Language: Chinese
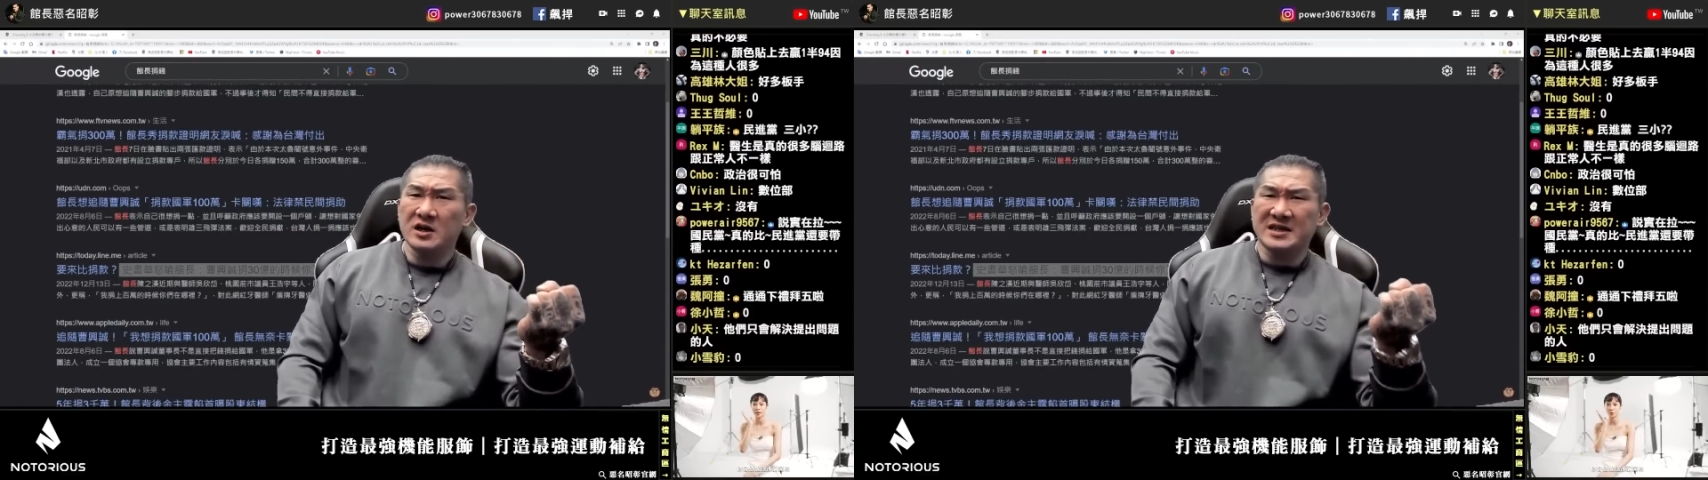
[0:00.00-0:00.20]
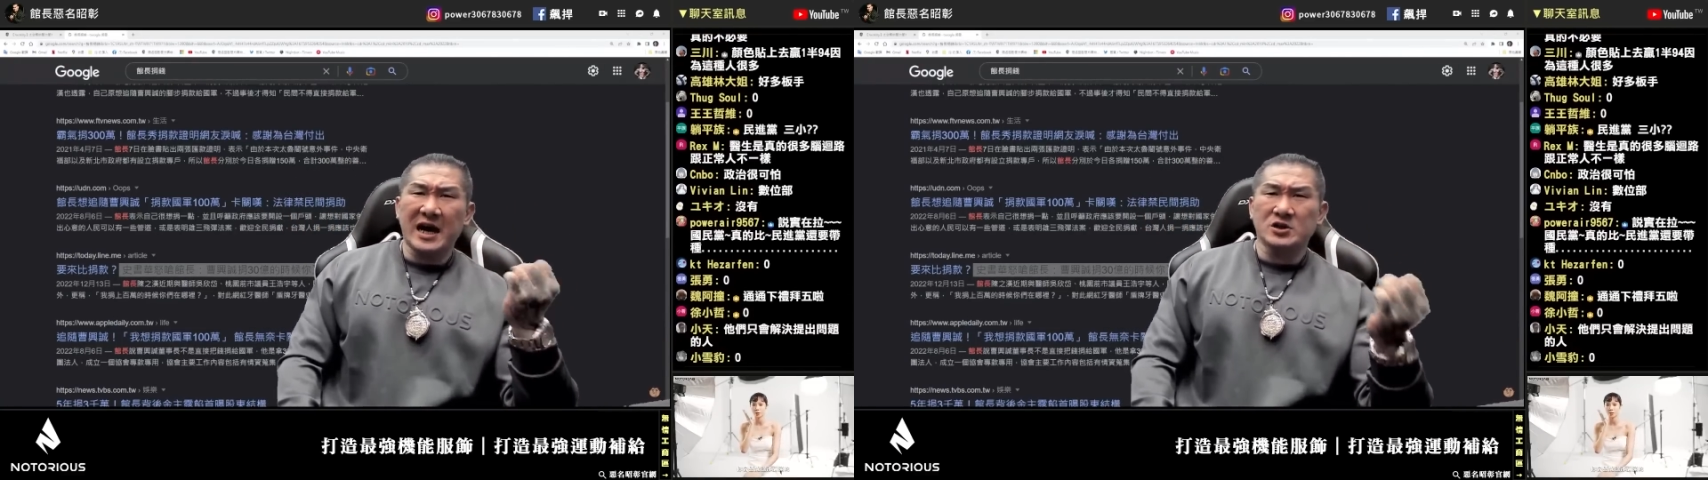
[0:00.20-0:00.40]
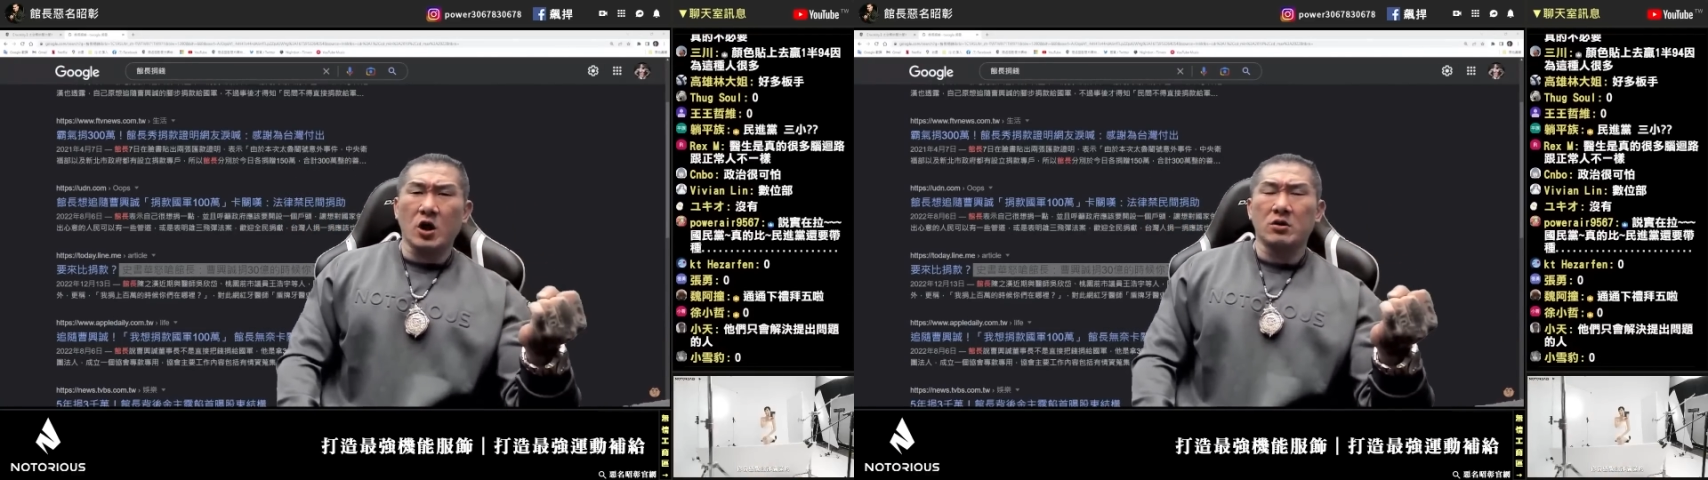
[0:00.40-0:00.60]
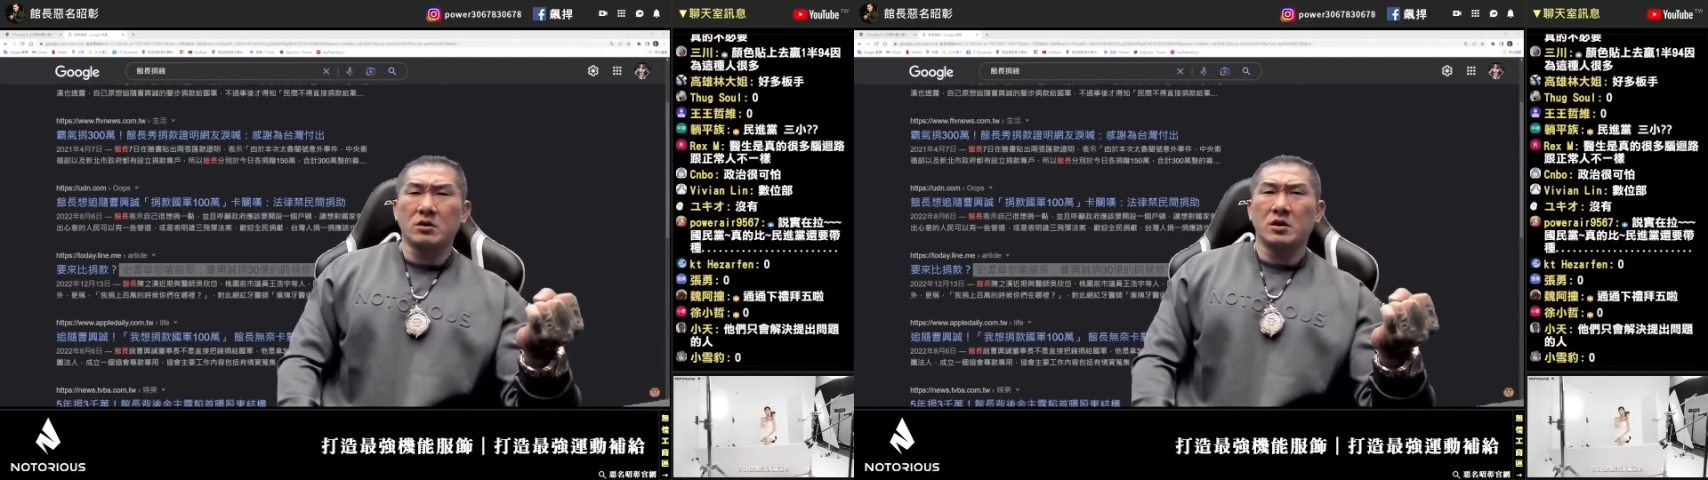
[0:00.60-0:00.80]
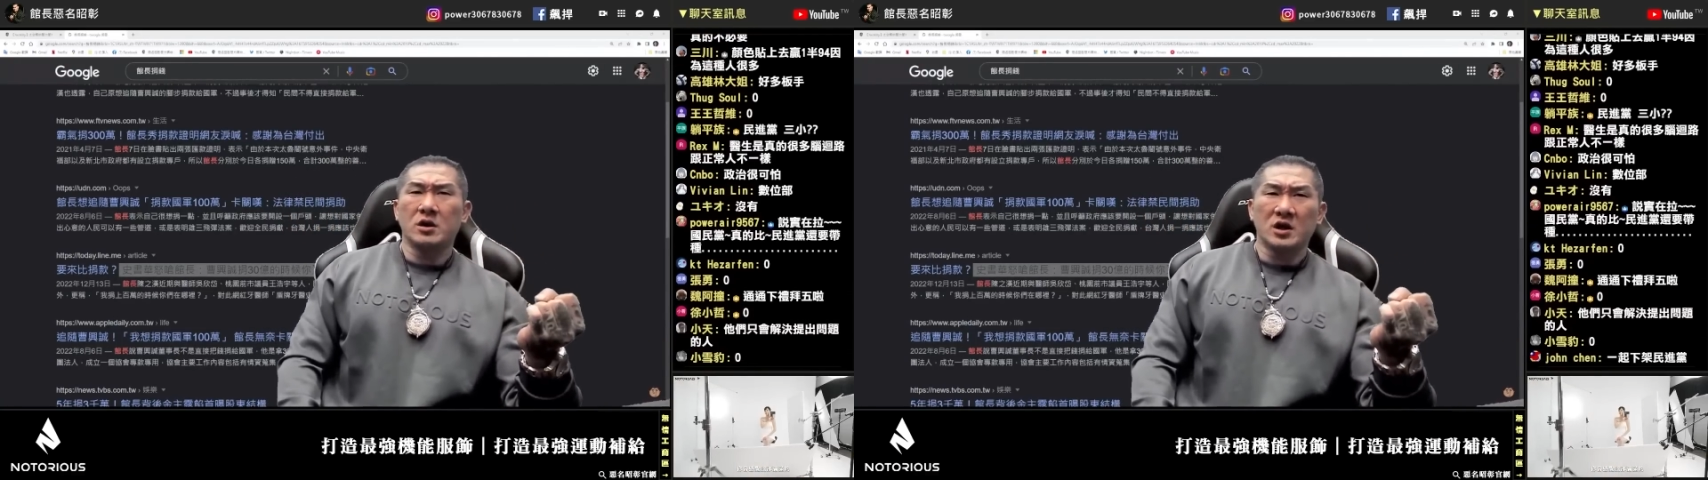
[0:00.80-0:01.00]
加
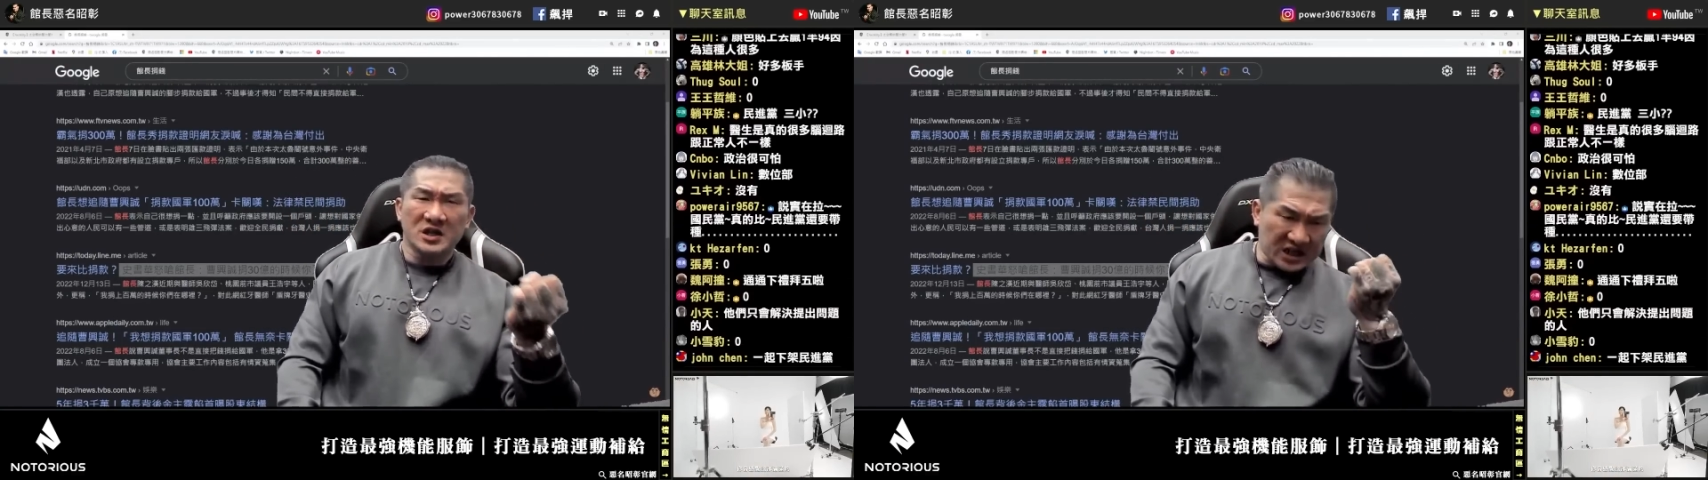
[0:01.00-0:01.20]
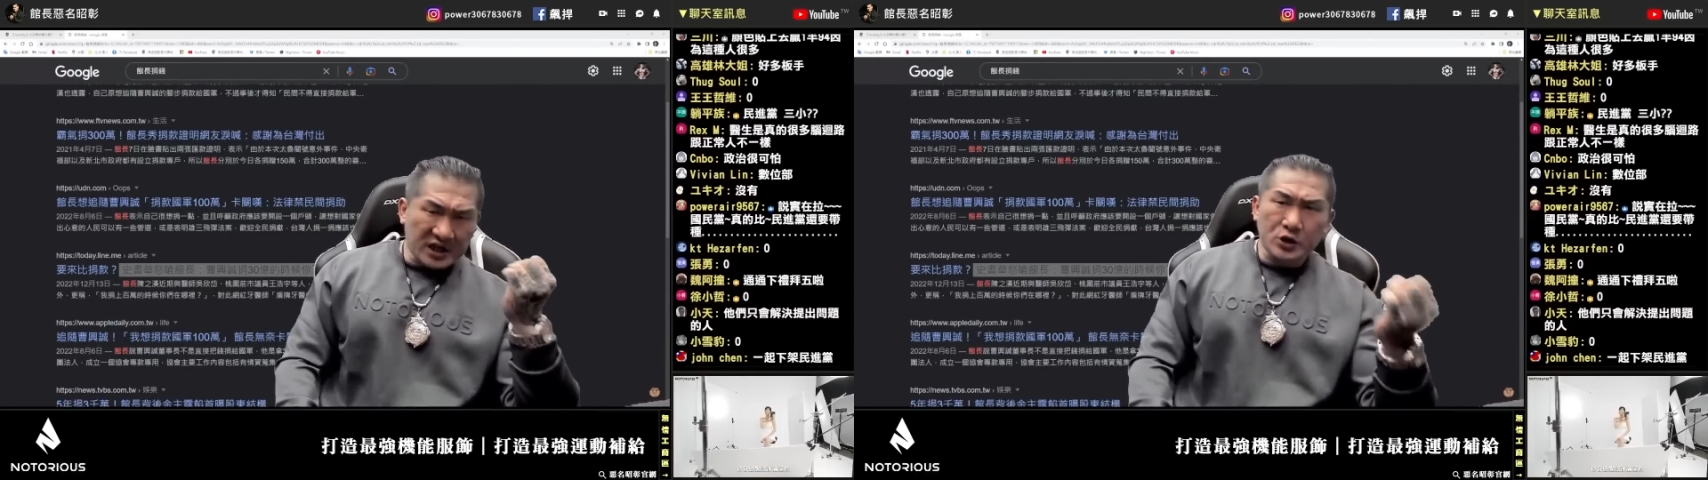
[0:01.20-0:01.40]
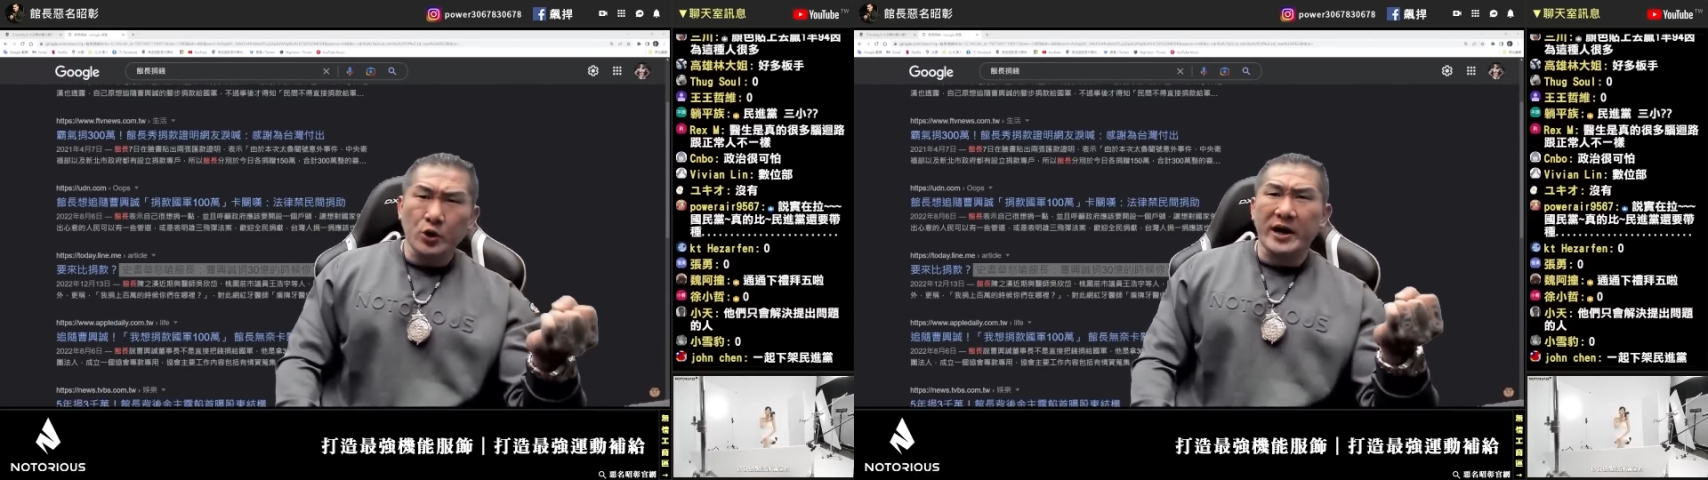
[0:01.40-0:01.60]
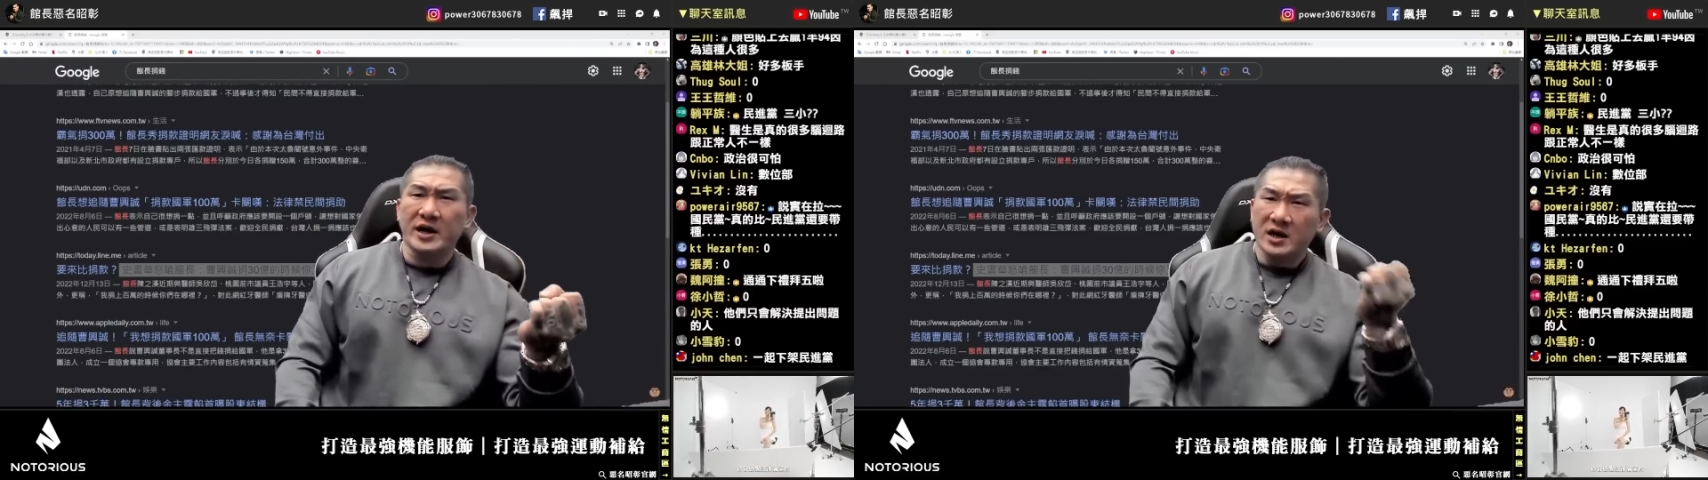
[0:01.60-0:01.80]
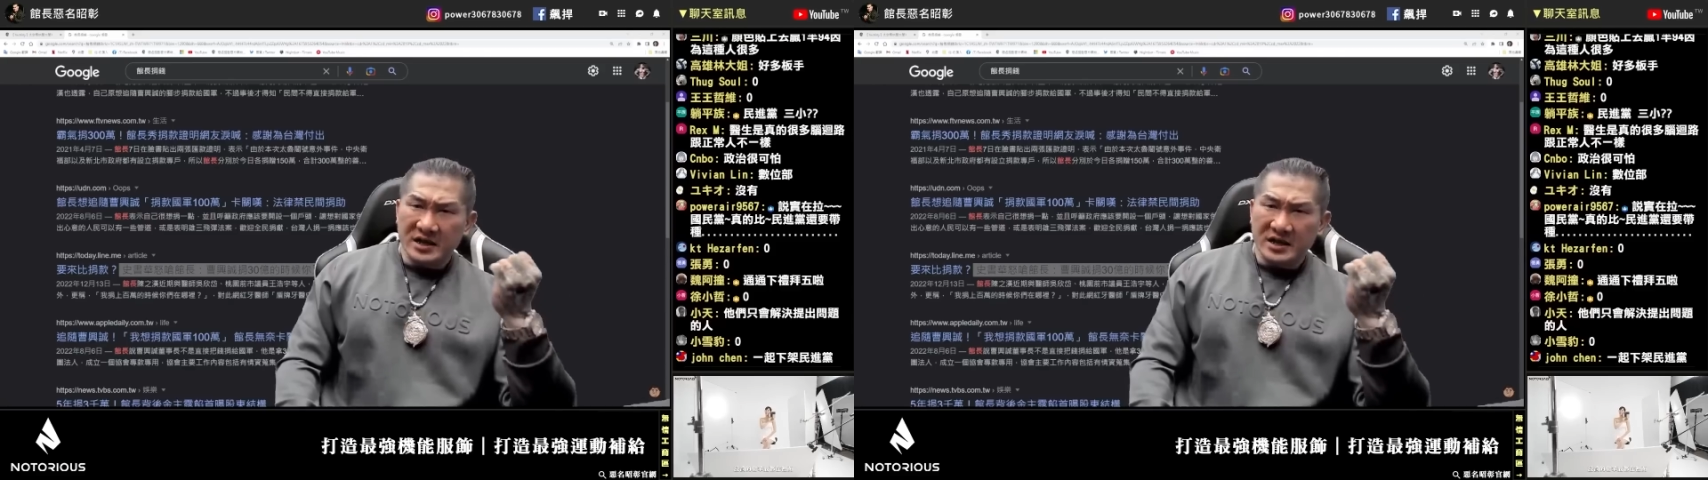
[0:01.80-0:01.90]
重其罪。